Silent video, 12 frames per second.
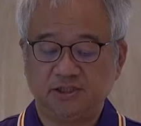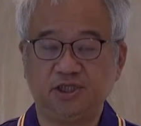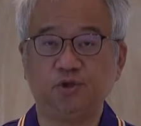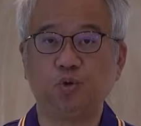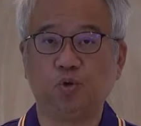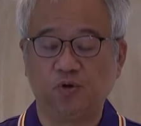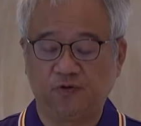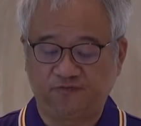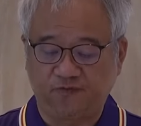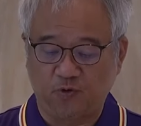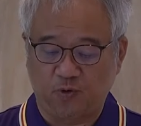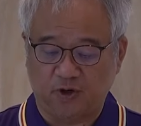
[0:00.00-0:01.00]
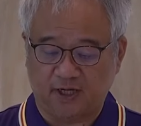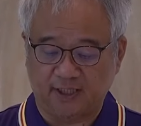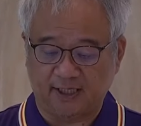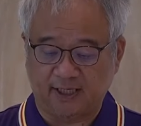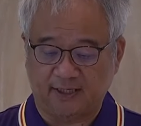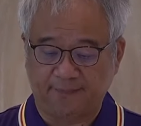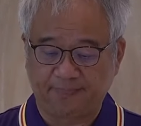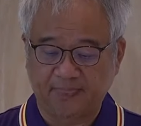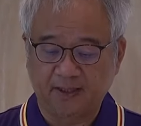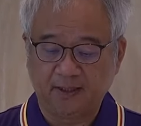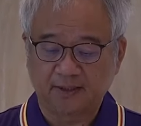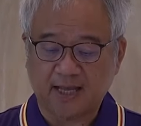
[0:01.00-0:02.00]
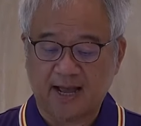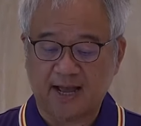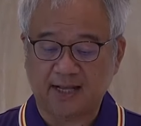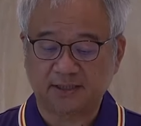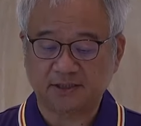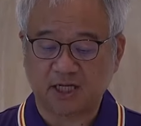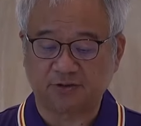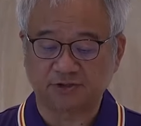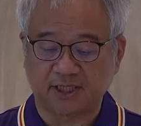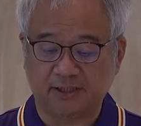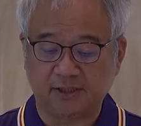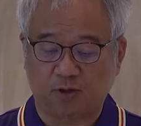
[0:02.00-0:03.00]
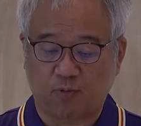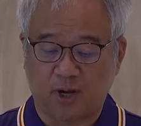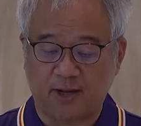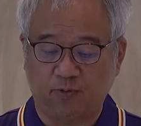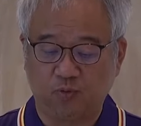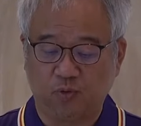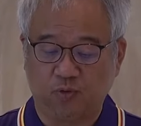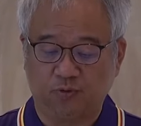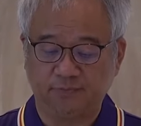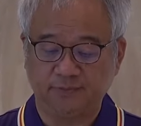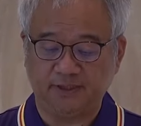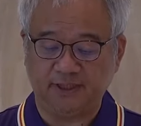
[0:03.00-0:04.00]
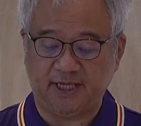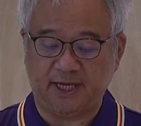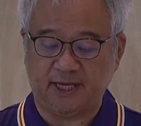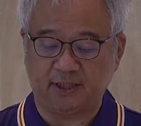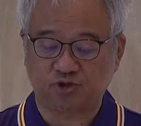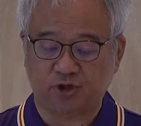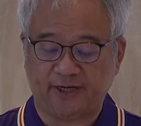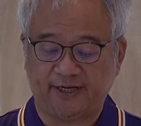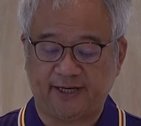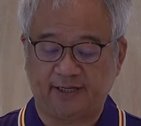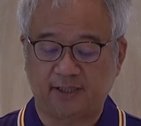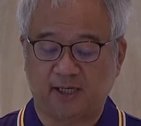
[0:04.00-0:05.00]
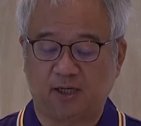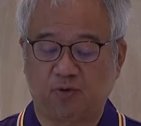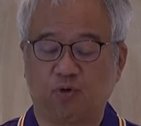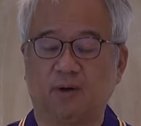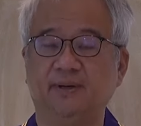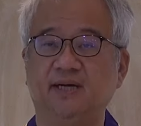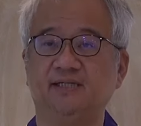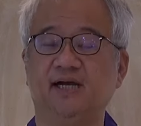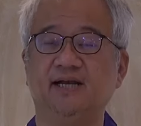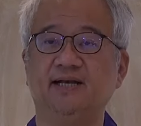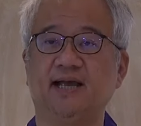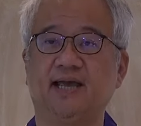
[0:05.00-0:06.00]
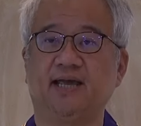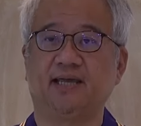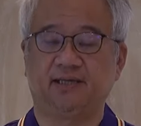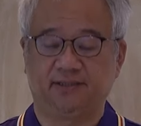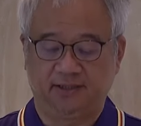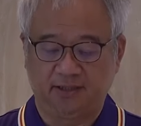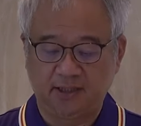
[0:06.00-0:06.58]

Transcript: 基督复活了，他造成了万物。也垂怜了我们人类。